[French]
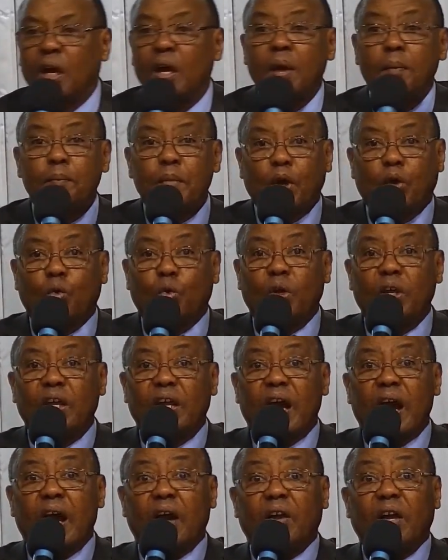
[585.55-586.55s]
Mais courir
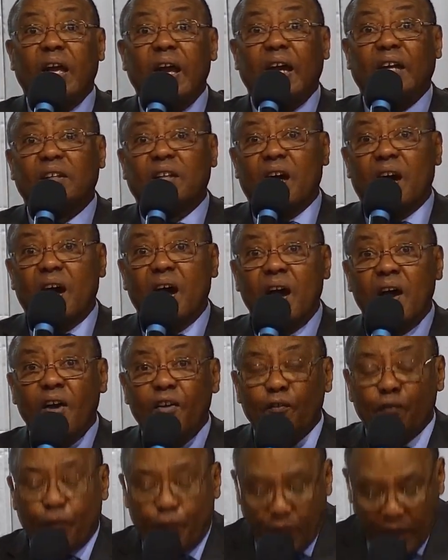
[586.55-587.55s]
en regardant
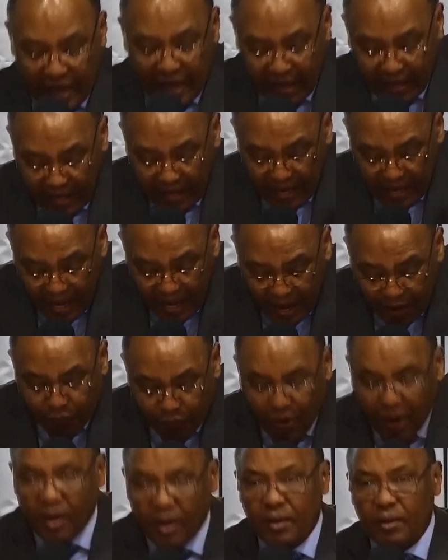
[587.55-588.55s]
vers
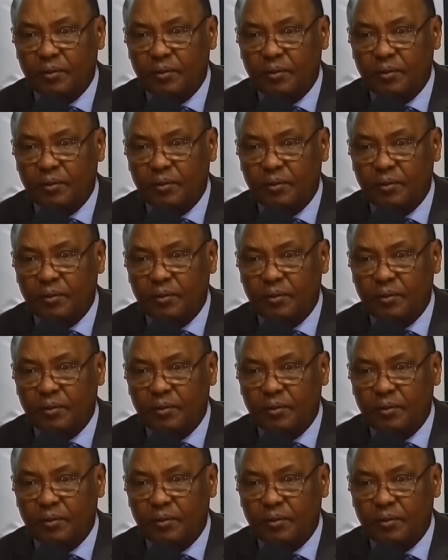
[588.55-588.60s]
l'avant.